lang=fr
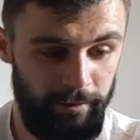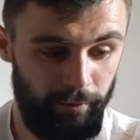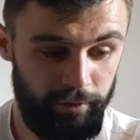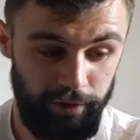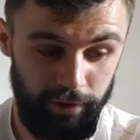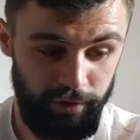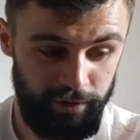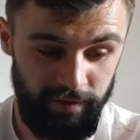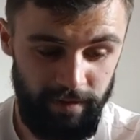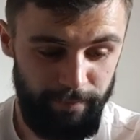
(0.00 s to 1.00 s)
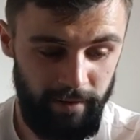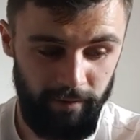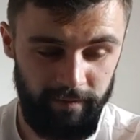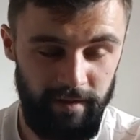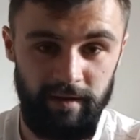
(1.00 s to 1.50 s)
Donc je, ne sais pas
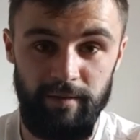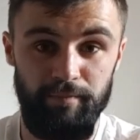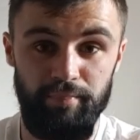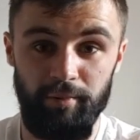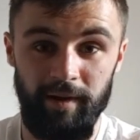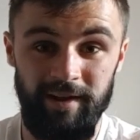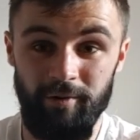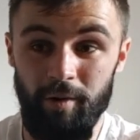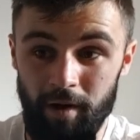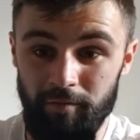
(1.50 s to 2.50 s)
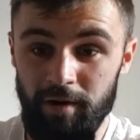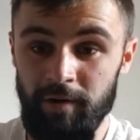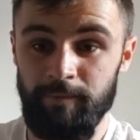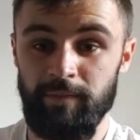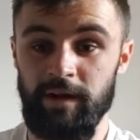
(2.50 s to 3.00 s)
quand c'est qu'ils pourraient y en avoir.